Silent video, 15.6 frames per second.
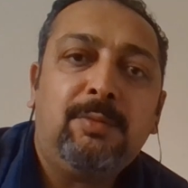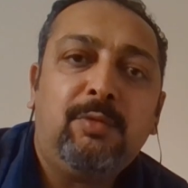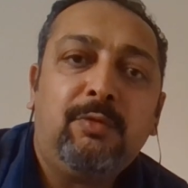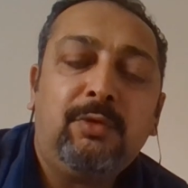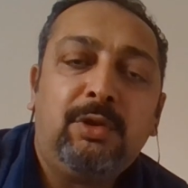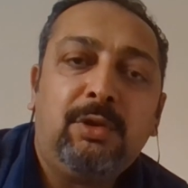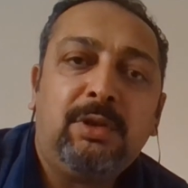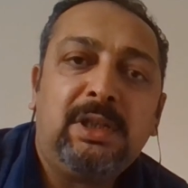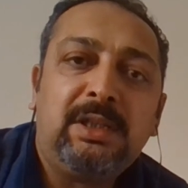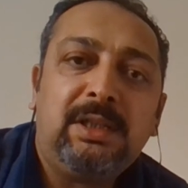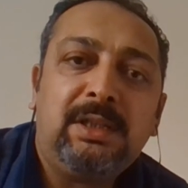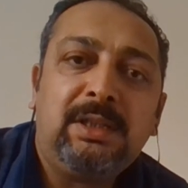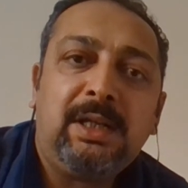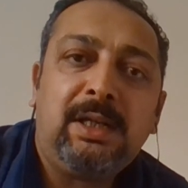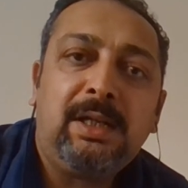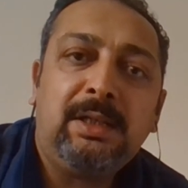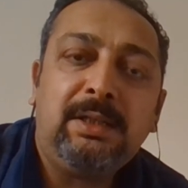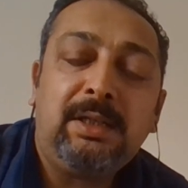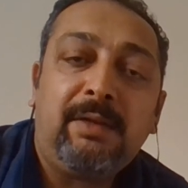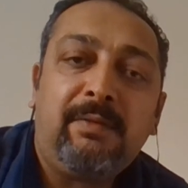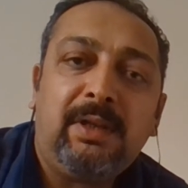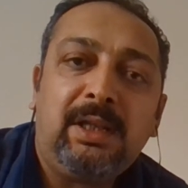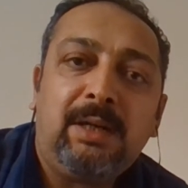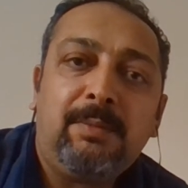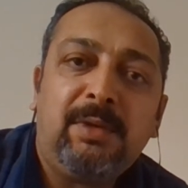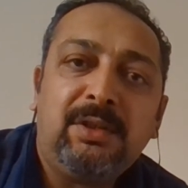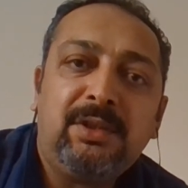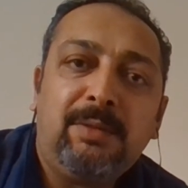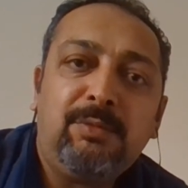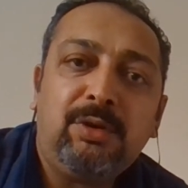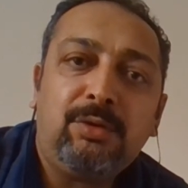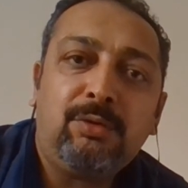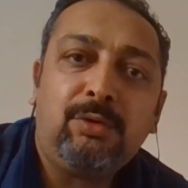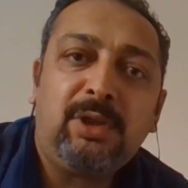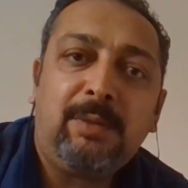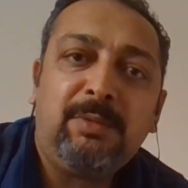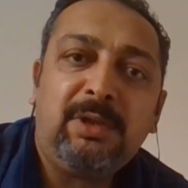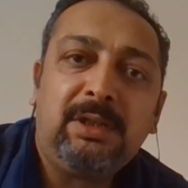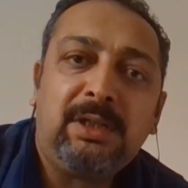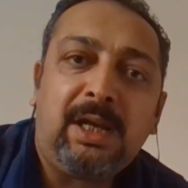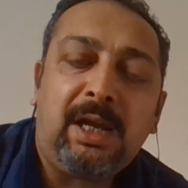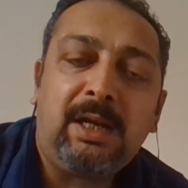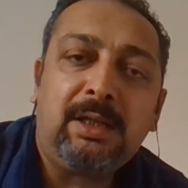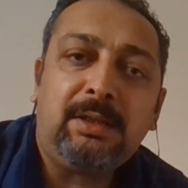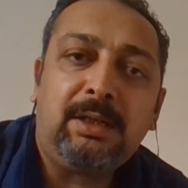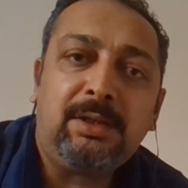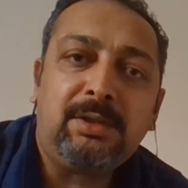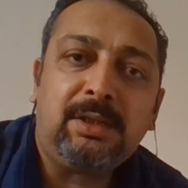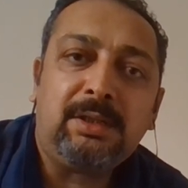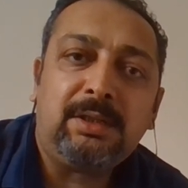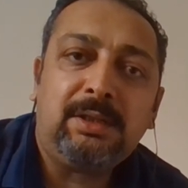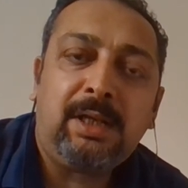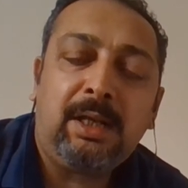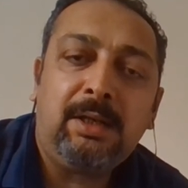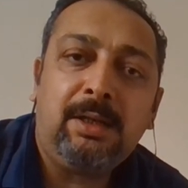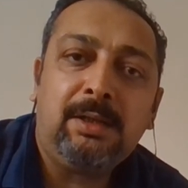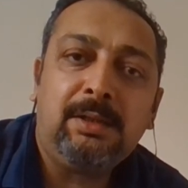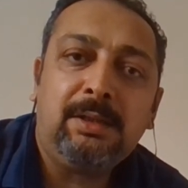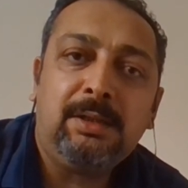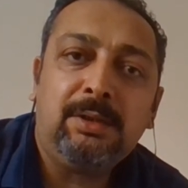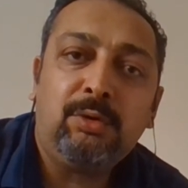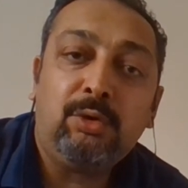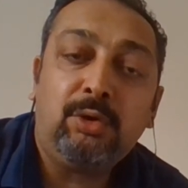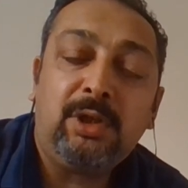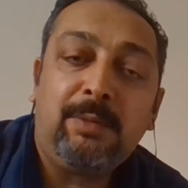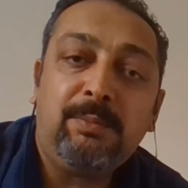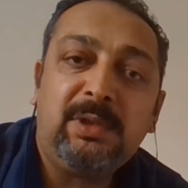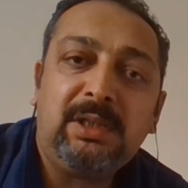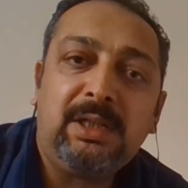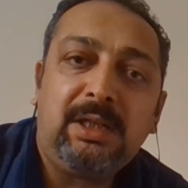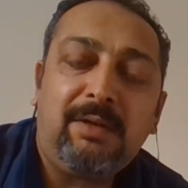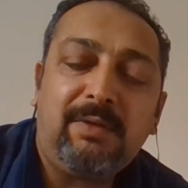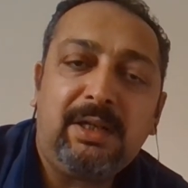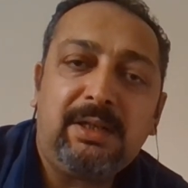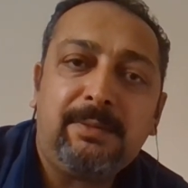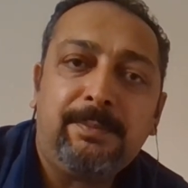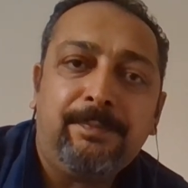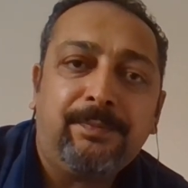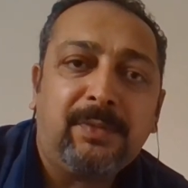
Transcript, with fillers: Bu videoda sizlerle yine Fenerbahçe'nin gündemini değerlendireceğiz. Den, e, gündemimizde ne var?